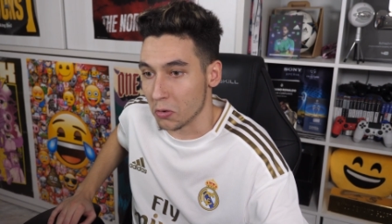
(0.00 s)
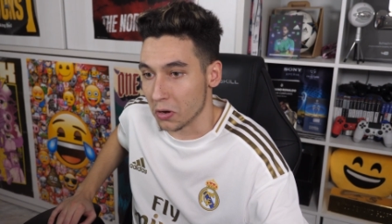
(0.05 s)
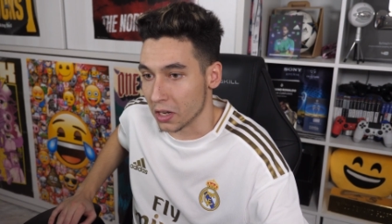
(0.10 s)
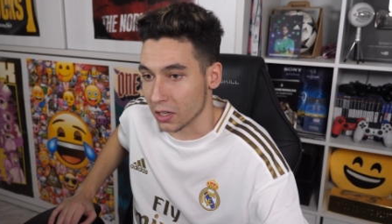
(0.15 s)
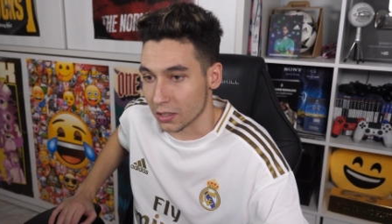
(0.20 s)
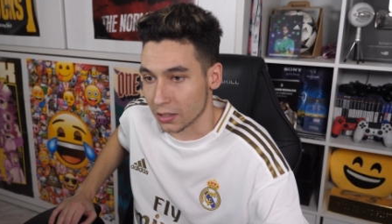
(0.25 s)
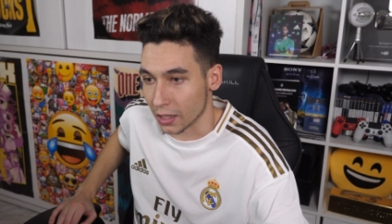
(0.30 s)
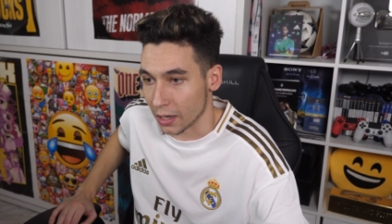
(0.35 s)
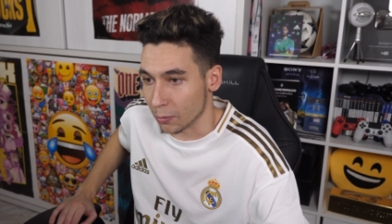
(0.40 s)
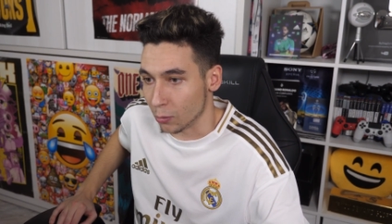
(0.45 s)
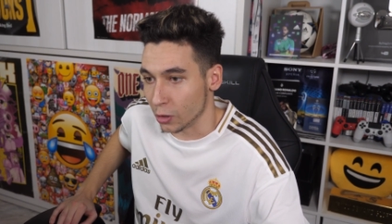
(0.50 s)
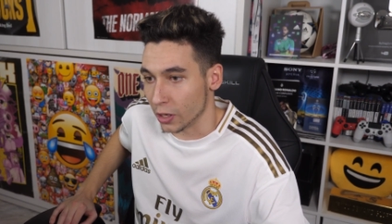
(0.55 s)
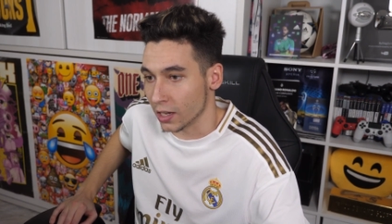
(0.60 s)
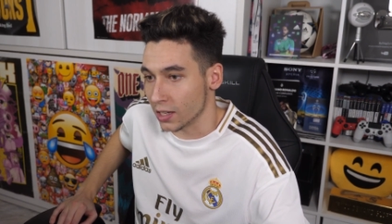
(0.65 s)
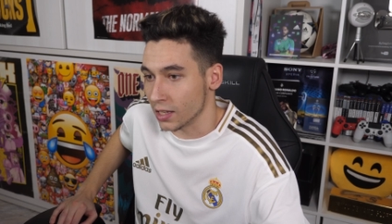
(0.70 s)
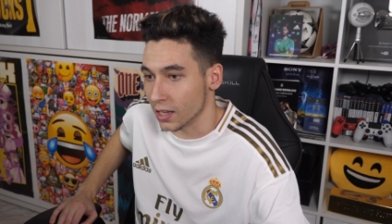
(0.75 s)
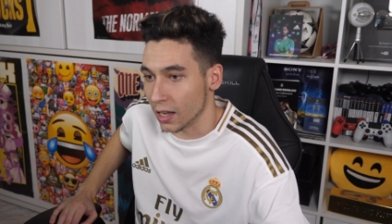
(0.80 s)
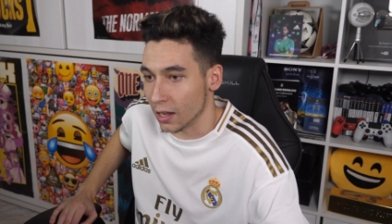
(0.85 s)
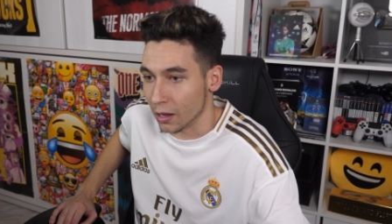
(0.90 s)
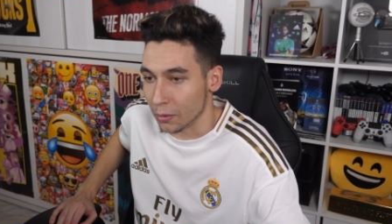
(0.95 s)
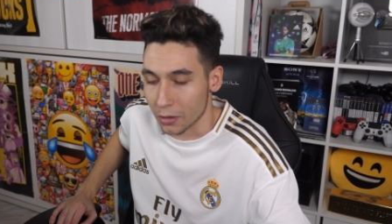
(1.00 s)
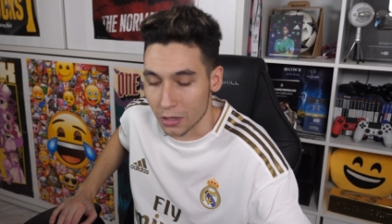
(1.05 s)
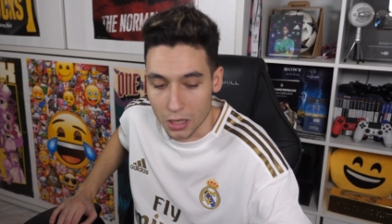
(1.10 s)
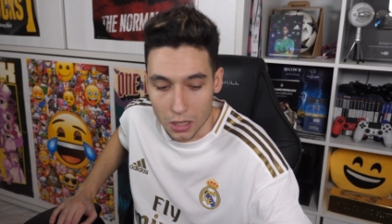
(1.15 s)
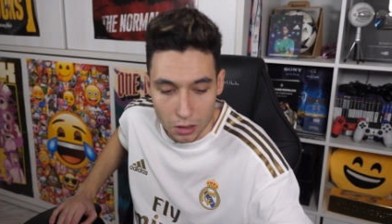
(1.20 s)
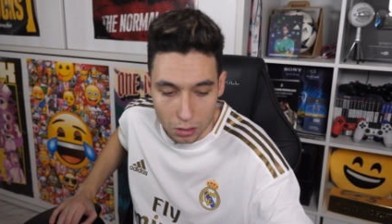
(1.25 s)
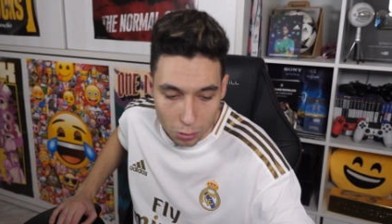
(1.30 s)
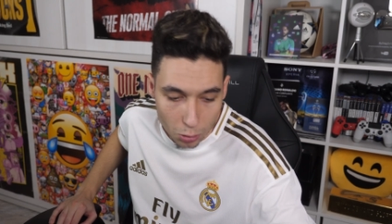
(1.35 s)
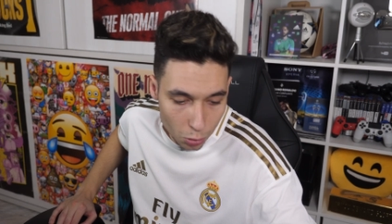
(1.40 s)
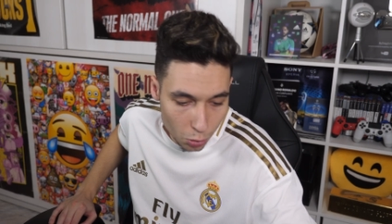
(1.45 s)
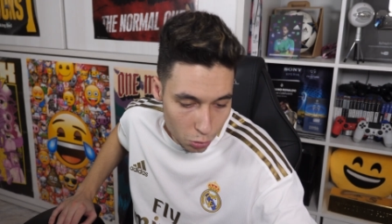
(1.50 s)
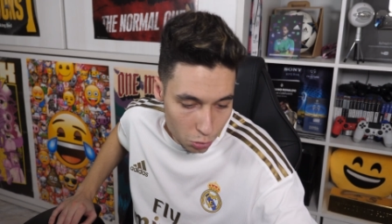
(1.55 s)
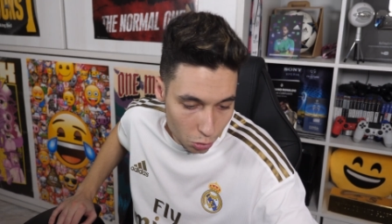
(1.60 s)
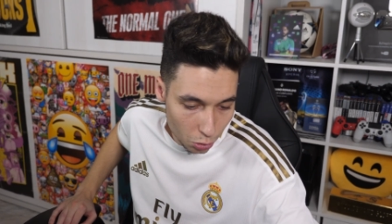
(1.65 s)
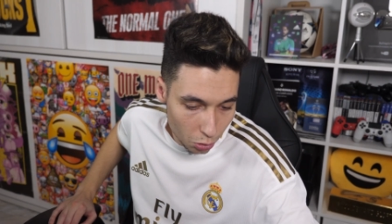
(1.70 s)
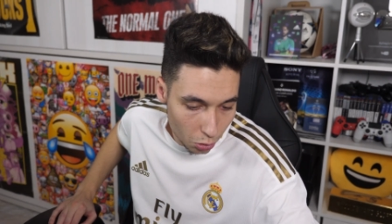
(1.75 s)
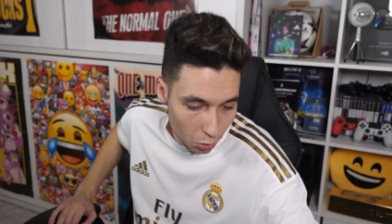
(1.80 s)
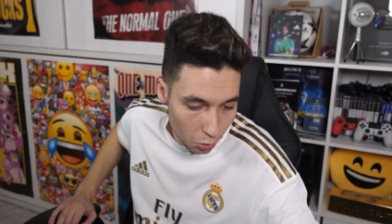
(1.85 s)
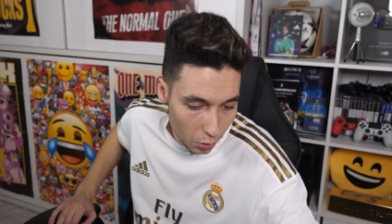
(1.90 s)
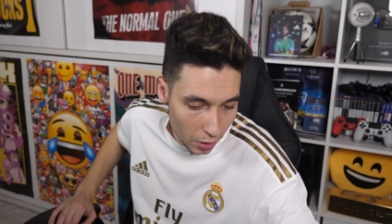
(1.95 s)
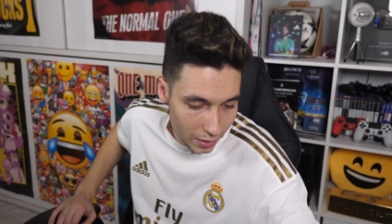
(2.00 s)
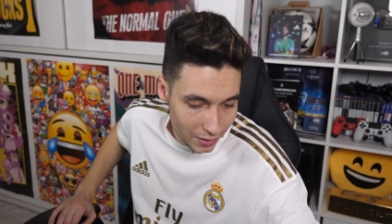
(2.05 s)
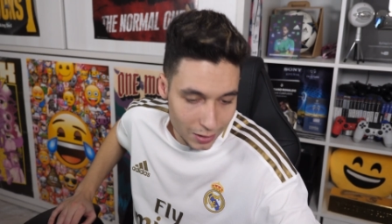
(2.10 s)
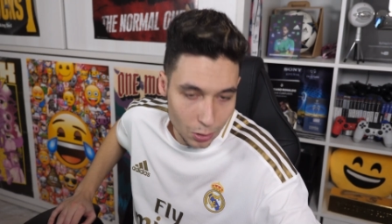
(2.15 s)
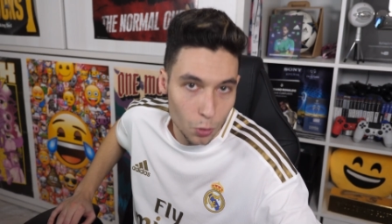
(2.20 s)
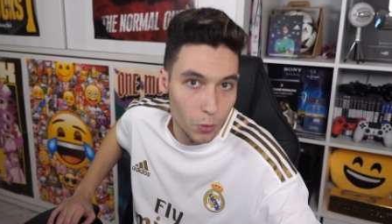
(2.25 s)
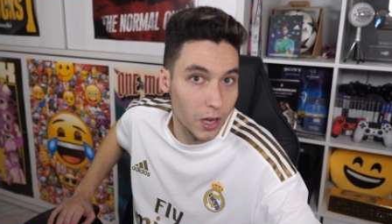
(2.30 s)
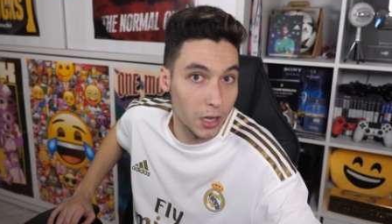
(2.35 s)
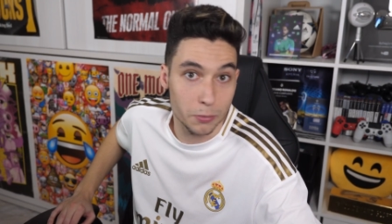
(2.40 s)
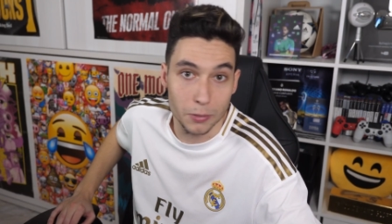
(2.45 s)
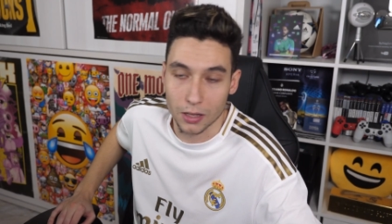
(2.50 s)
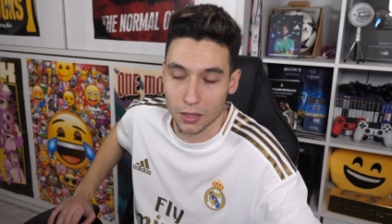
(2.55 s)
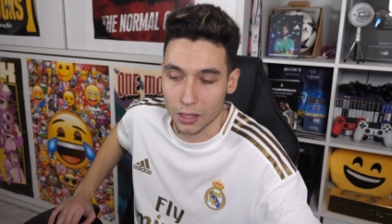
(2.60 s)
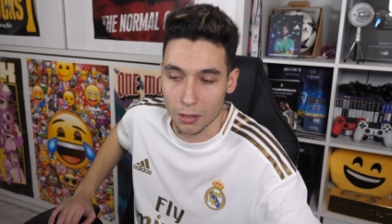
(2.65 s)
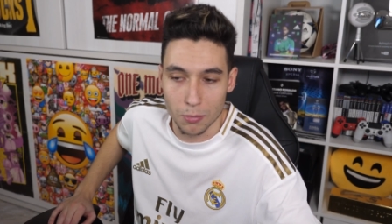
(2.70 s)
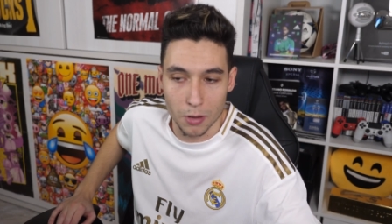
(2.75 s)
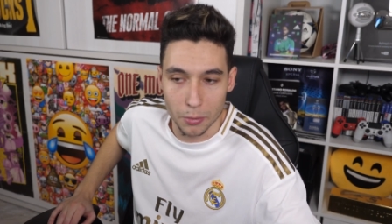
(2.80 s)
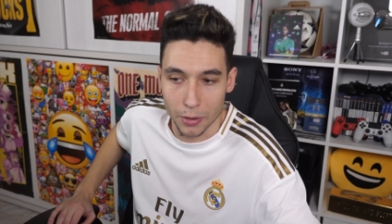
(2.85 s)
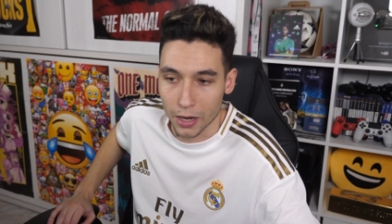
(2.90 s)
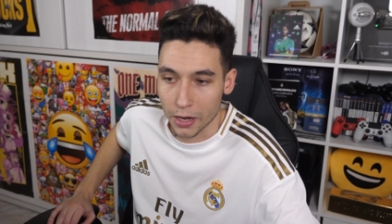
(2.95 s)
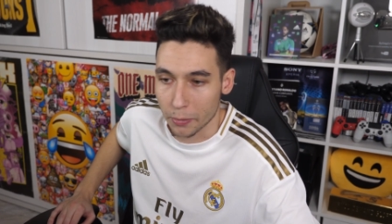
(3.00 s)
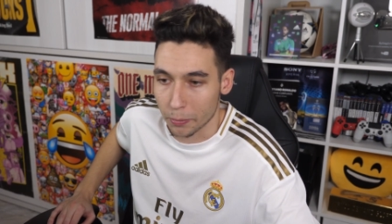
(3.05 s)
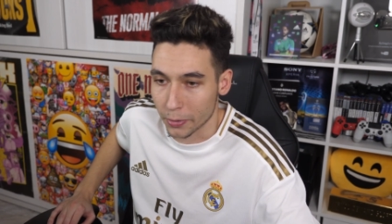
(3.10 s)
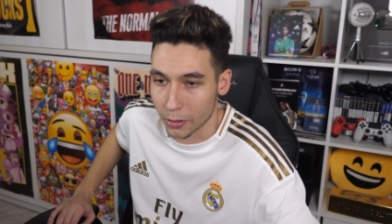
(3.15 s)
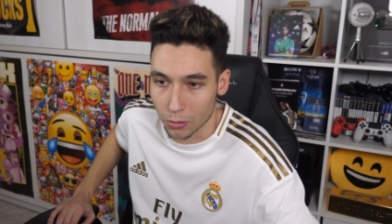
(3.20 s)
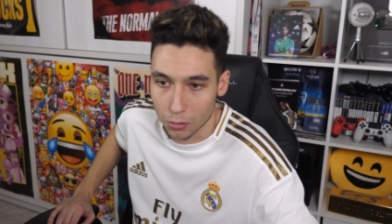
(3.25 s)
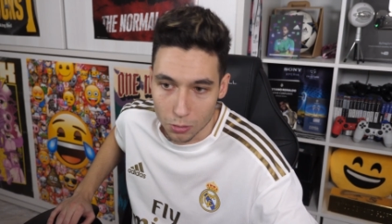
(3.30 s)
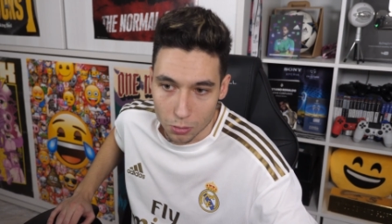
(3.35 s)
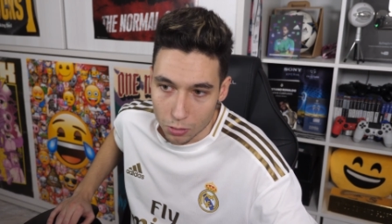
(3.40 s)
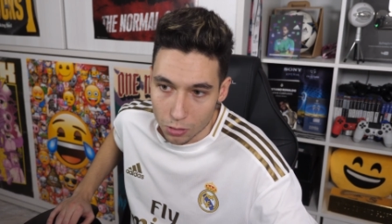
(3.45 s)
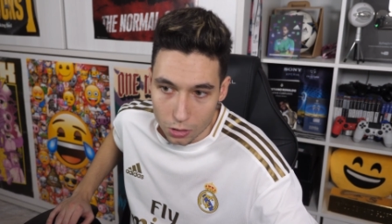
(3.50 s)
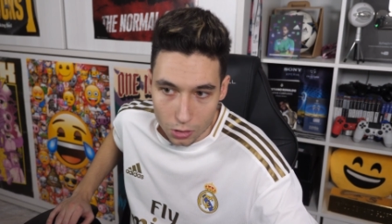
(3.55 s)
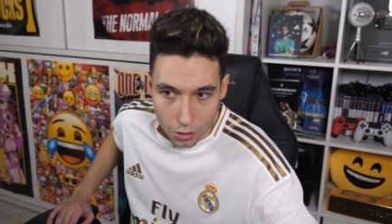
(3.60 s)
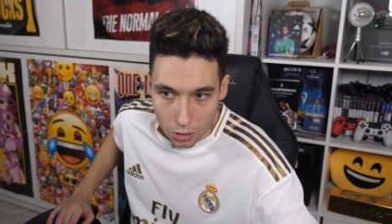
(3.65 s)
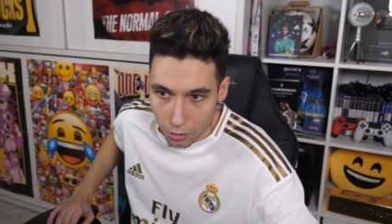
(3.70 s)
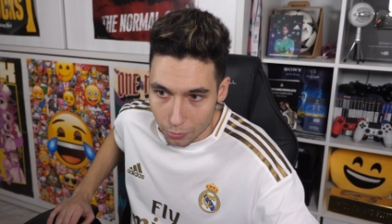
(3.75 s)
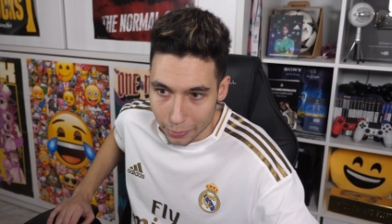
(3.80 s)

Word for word: un extremo, ya sea Vinicius o hasta Lucas Vázquez me vale, pero,